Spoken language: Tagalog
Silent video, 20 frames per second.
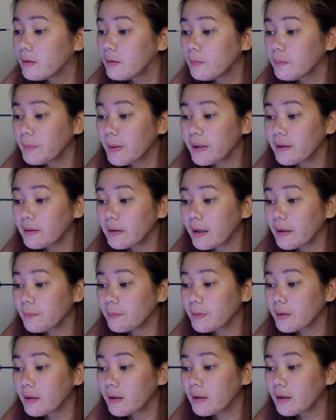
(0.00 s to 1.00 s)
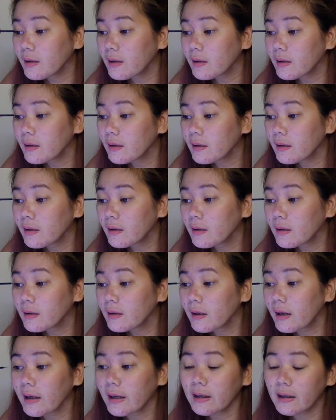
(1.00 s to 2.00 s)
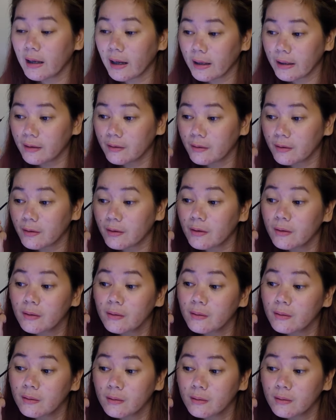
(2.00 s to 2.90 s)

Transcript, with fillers: Yung pen type na eyeliner.